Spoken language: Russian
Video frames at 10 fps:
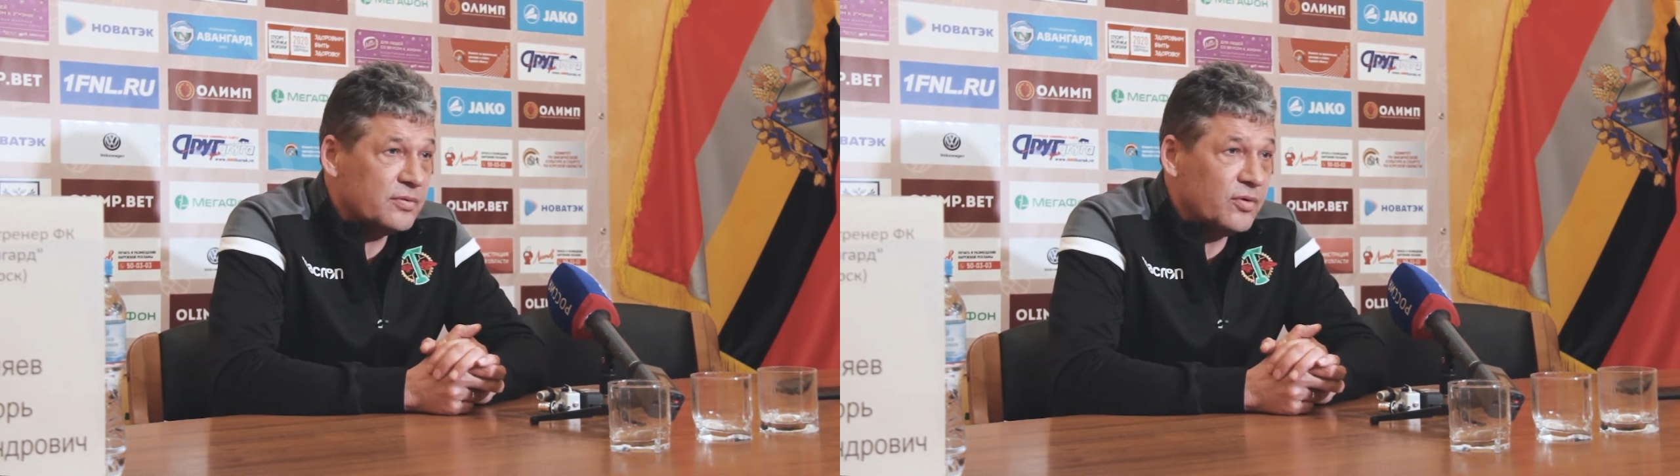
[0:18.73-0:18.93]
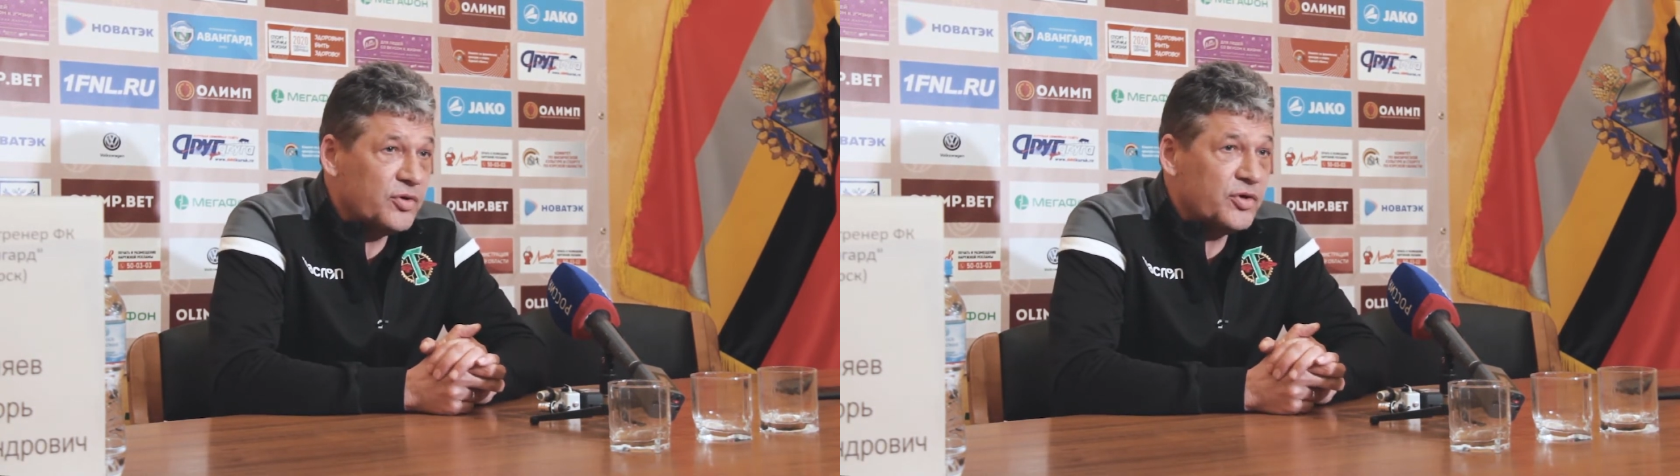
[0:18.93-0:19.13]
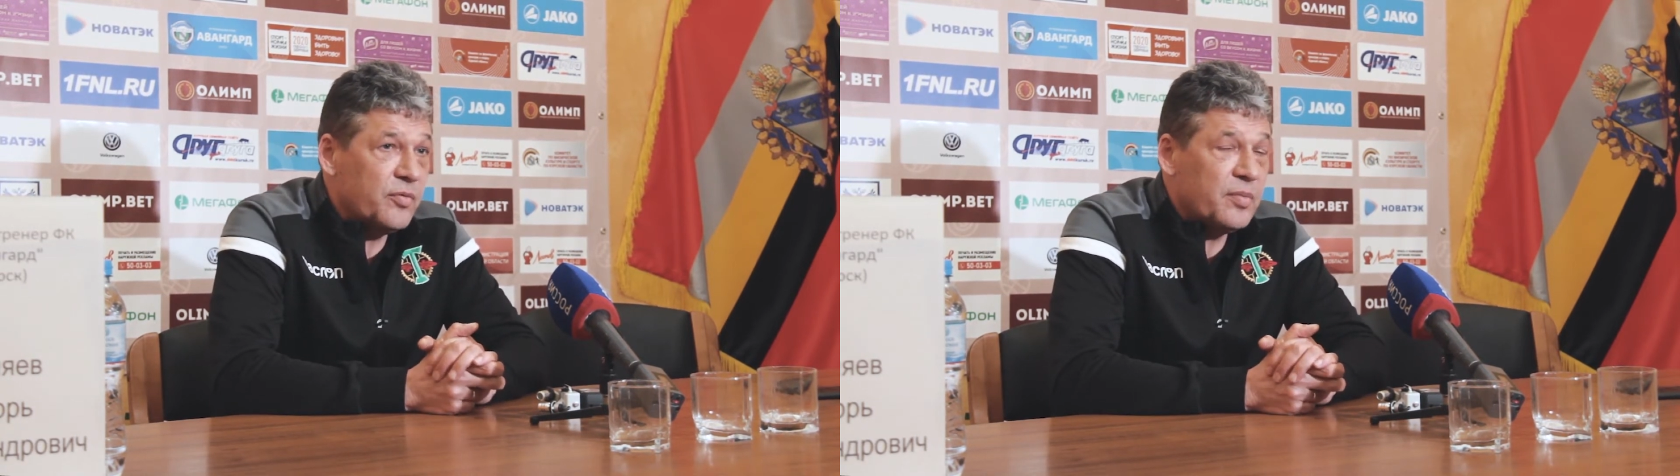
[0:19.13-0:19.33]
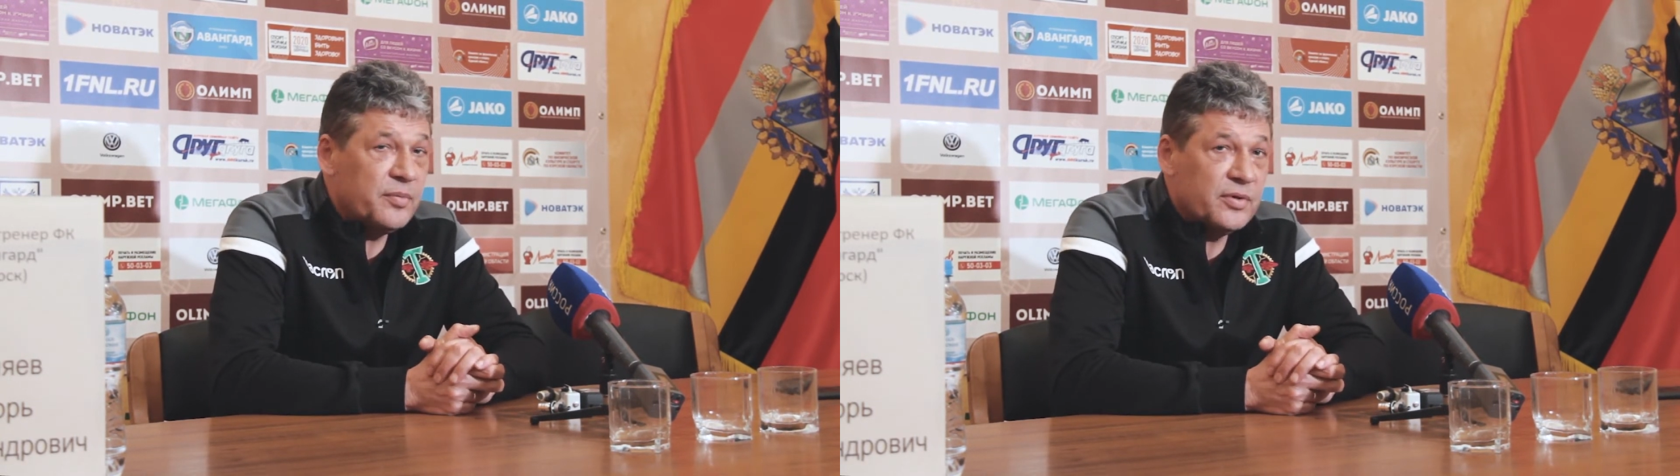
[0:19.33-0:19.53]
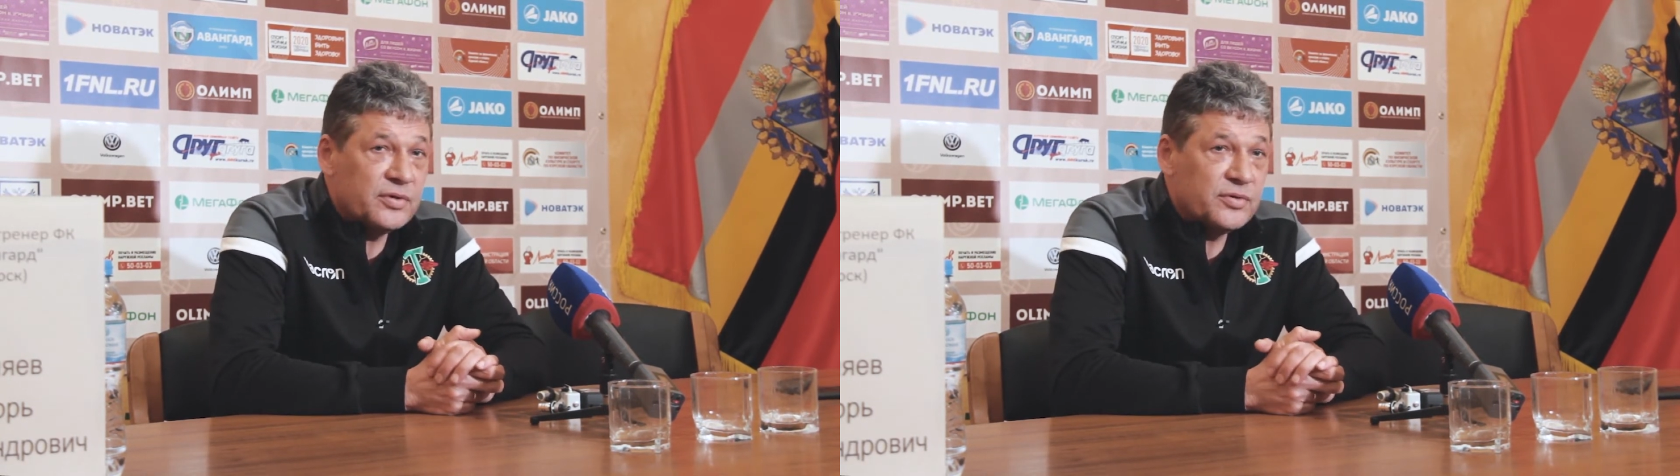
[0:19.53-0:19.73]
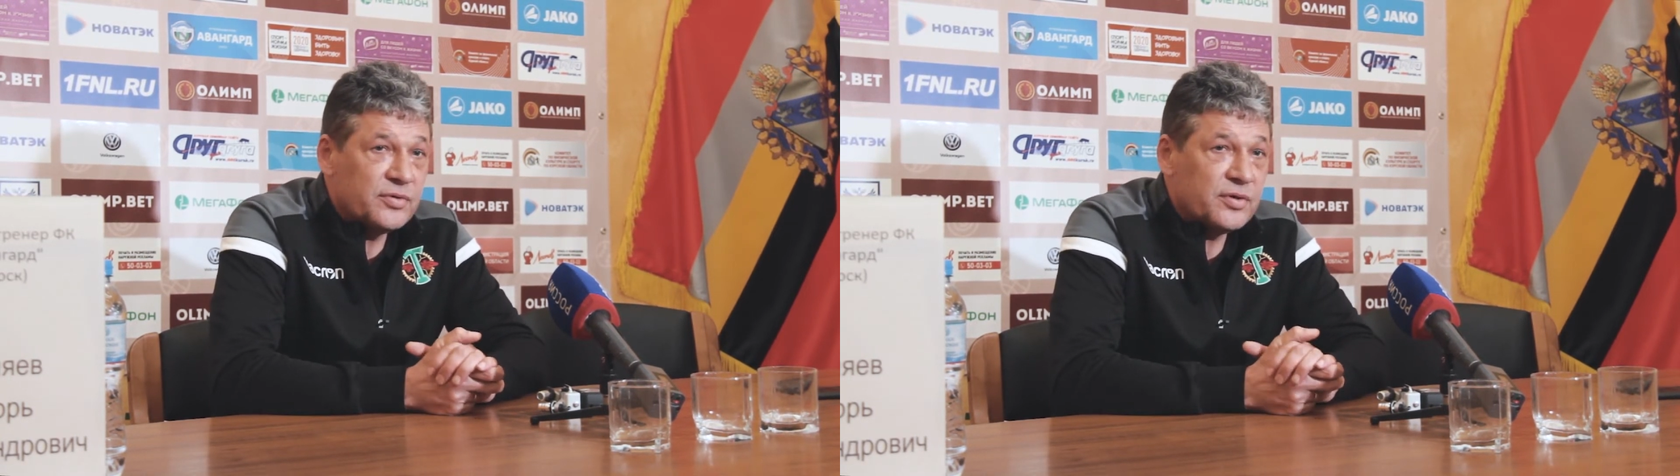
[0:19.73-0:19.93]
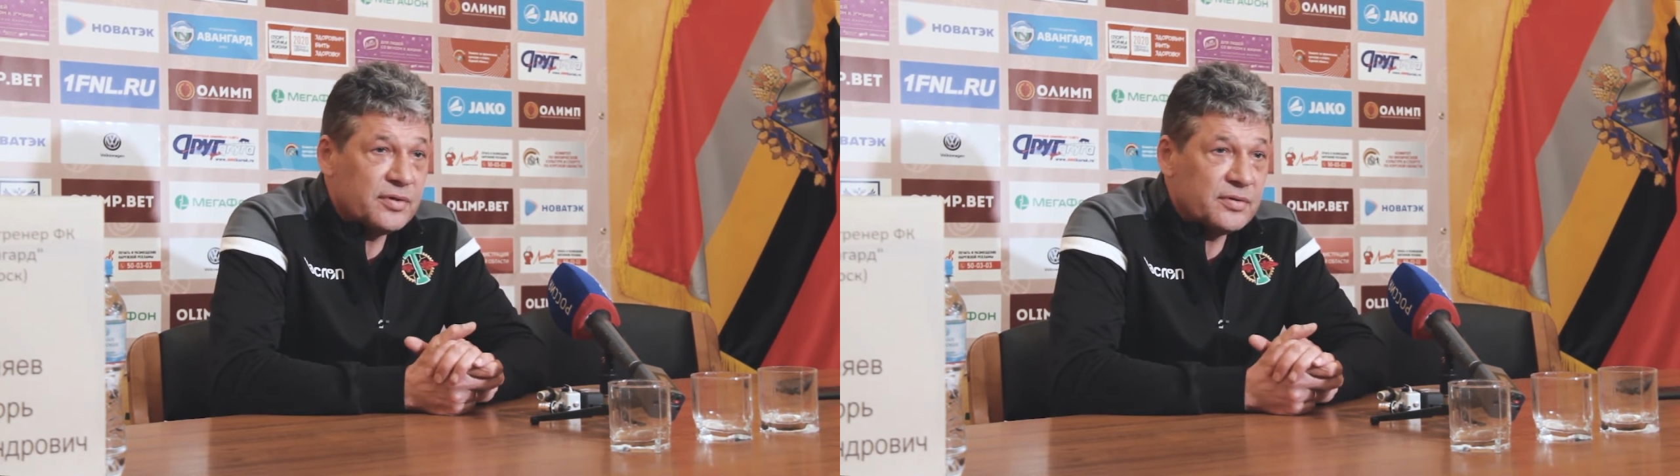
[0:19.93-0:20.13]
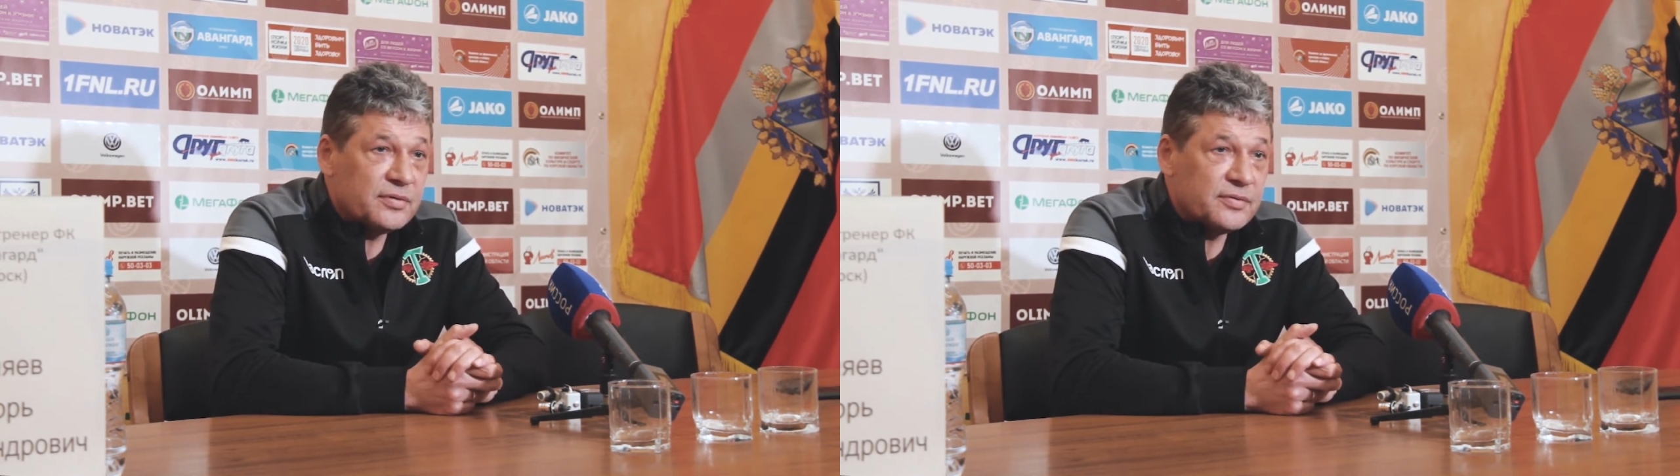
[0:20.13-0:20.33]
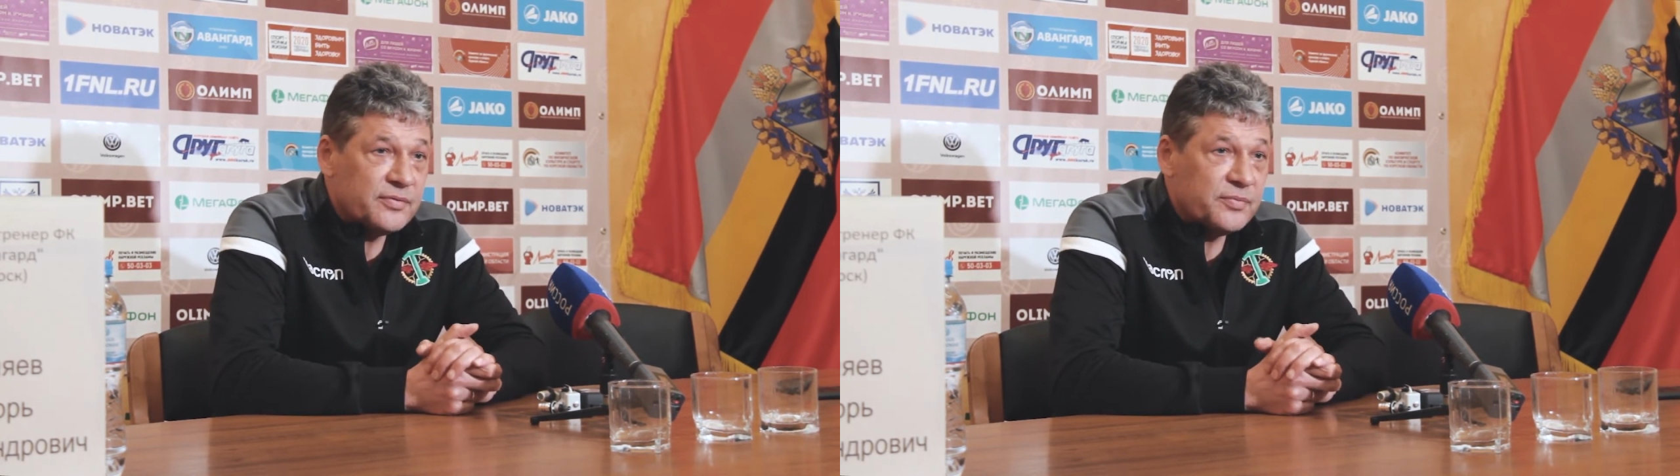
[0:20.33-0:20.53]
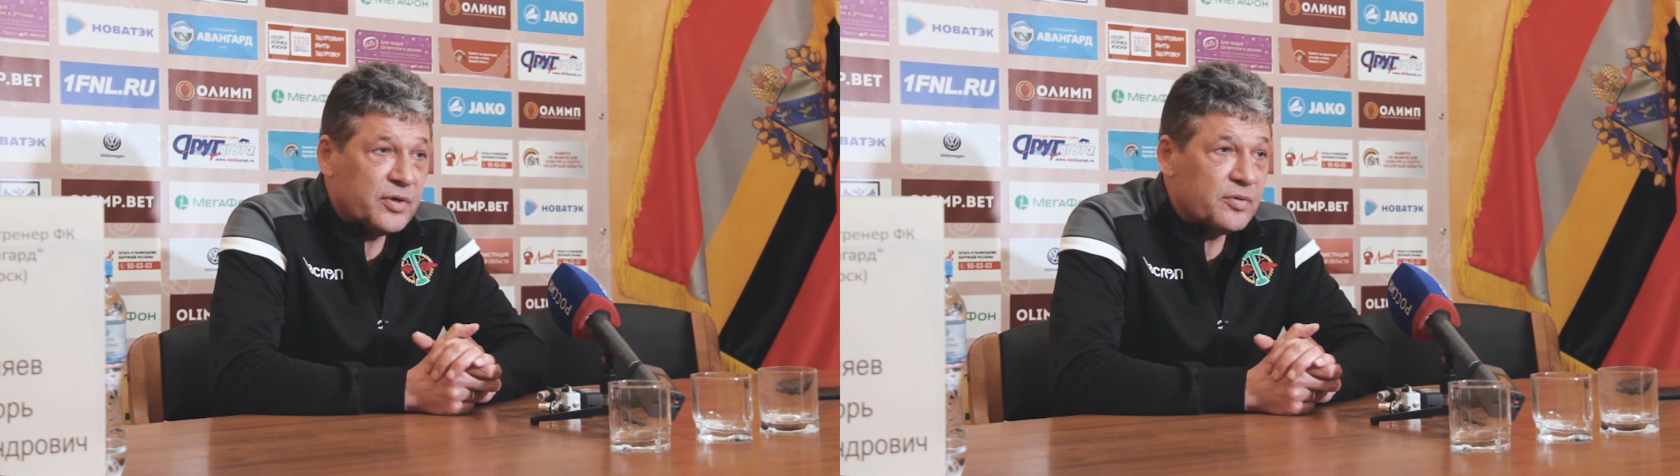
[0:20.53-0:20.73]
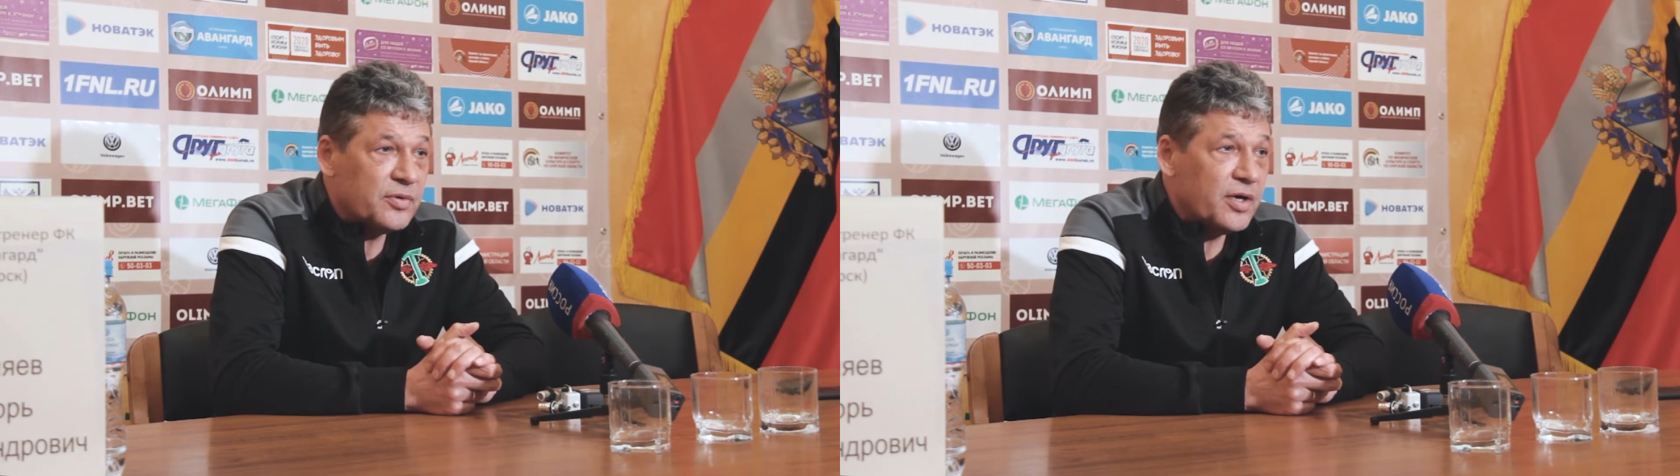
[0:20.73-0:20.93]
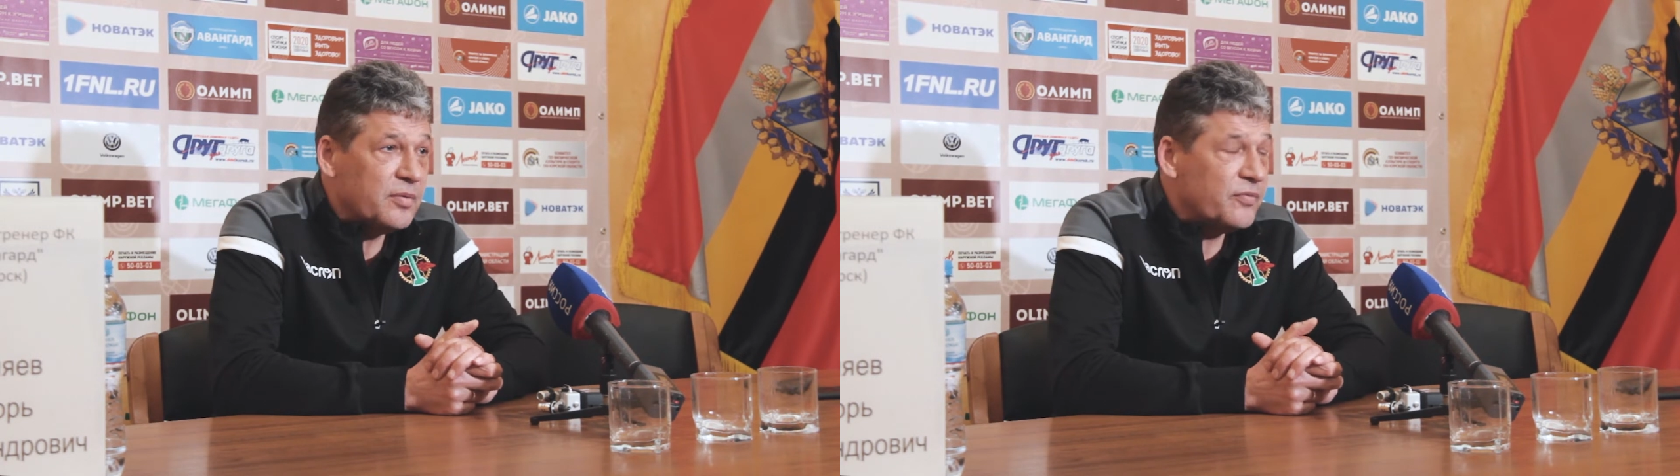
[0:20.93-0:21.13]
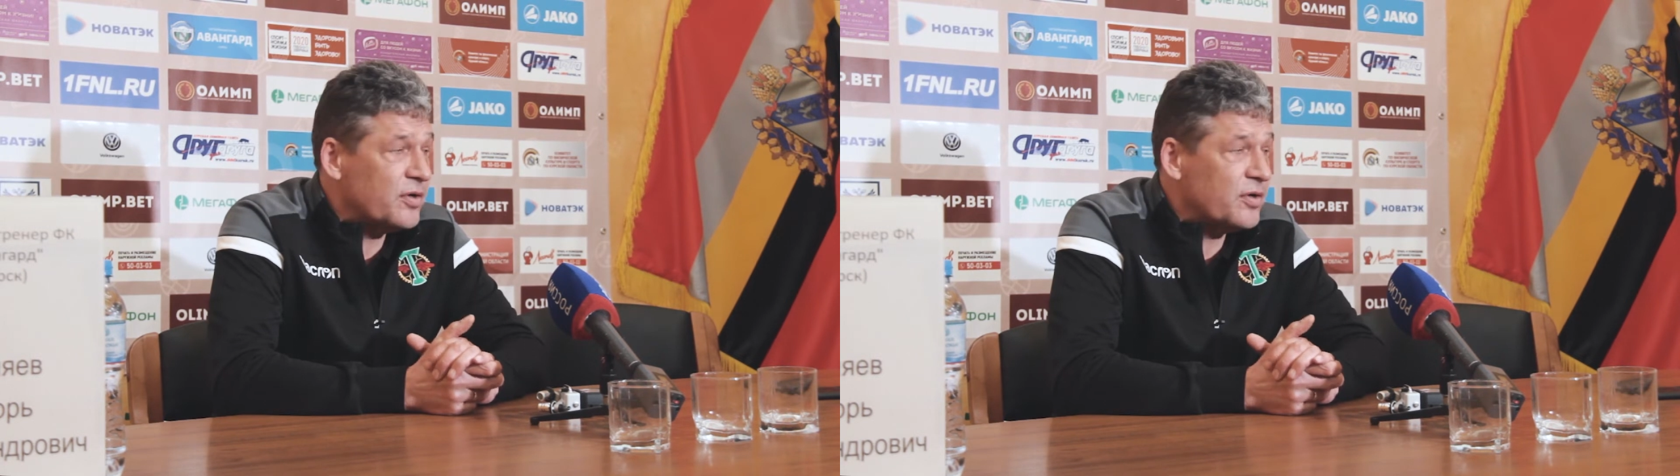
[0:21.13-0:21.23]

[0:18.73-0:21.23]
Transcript: ключевой момент все-таки в первом тайме,